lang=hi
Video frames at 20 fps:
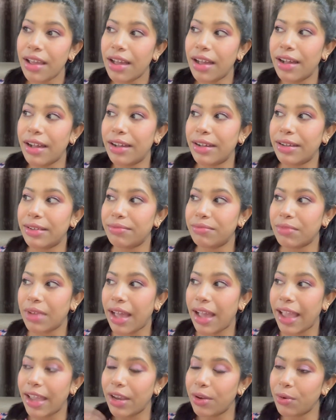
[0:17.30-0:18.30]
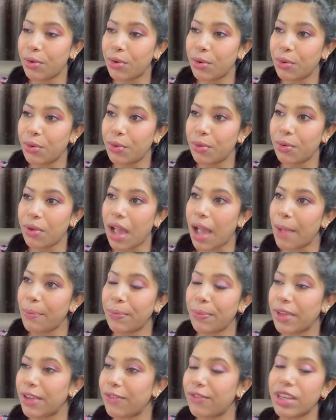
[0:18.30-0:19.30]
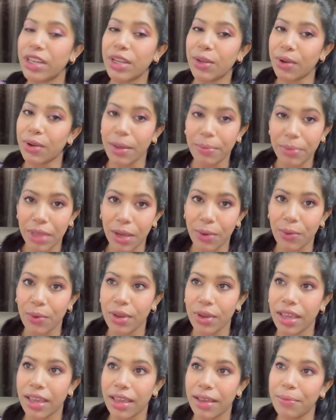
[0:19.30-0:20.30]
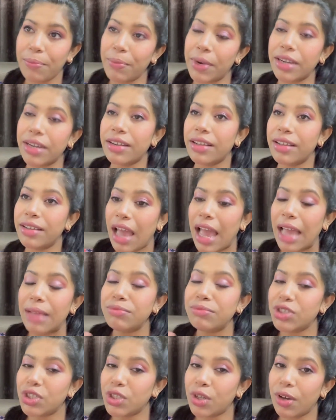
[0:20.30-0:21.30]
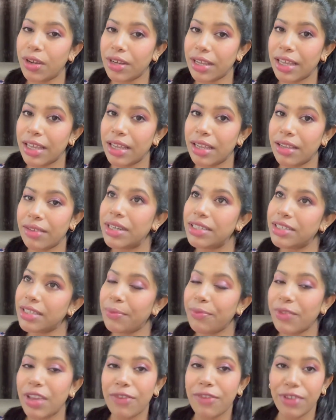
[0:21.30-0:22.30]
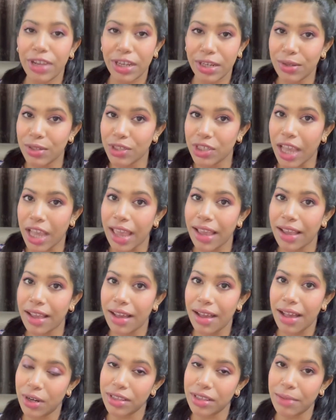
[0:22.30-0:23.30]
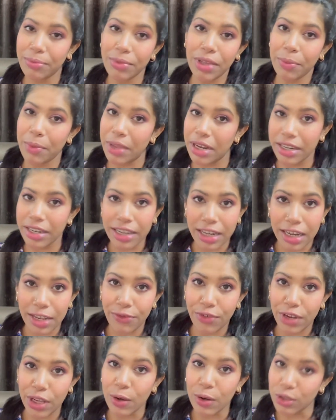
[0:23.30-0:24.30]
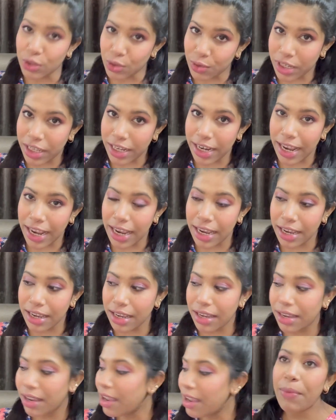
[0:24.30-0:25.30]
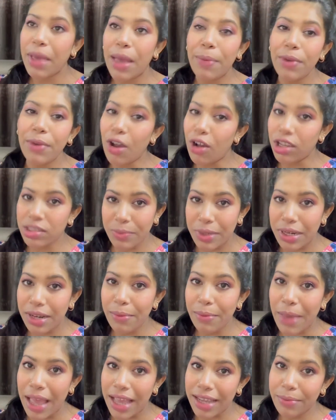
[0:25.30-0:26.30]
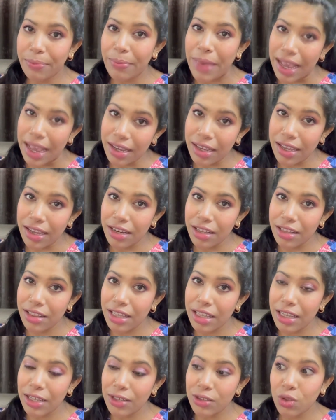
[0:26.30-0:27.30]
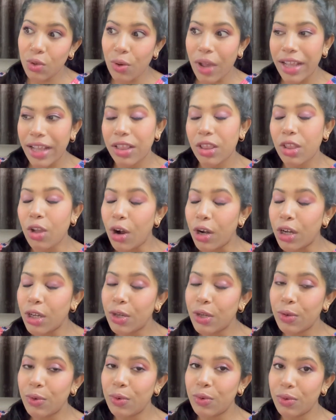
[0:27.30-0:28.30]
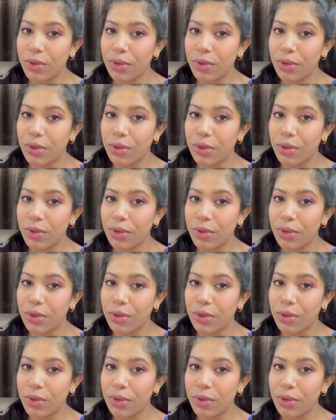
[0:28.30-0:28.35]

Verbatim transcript: आई डोंट नो आप ये वीडियो कब देखोगे बट आई एम श्योर कि जब ये वीडियो जाएगा तब तक मेरी डिलीवरी हो चुकी रहेगी मैं अपना हॉस्पिटल बैग पैक कर रही थी सो आई थॉट टू